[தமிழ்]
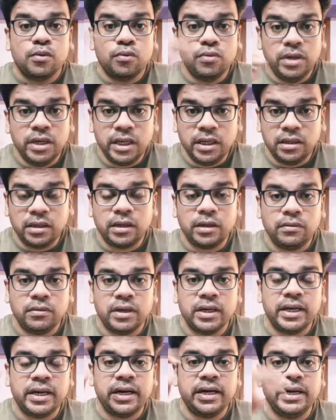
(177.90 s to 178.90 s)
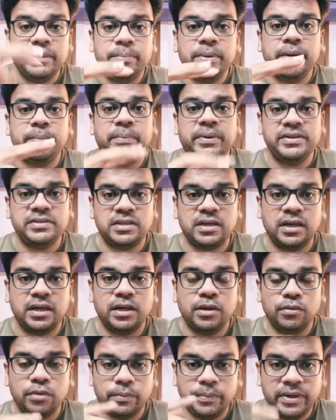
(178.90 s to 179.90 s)
உள்ளே இருக்கிறவங்க ரெண்டு பேர்
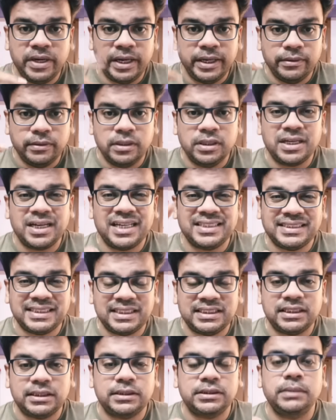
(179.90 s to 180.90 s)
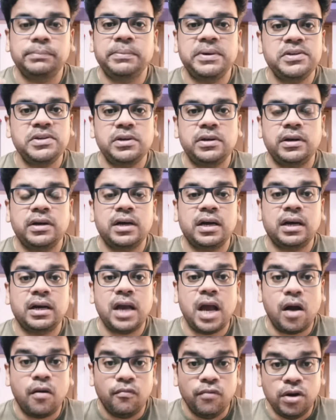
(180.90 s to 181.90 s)
பேசுகிறாங்க ஒரு பின்னாடி வந்து கச கச பேசிகிட்டு
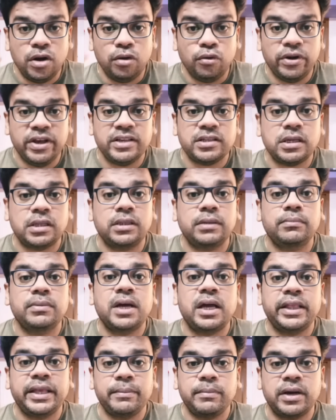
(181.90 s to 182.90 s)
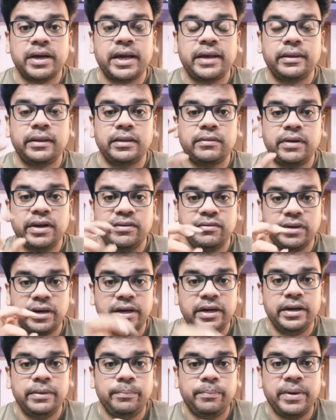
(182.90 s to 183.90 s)
இருக்காங்கன்னா அவங்களுடைய சத்தம் தான் அதிகமாக கேட்டதை தவிர இவங்க
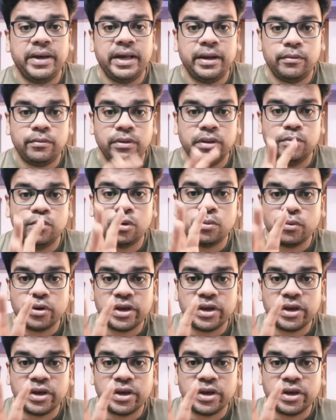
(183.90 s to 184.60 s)
ரெண்டு பேர் வந்து ஒரு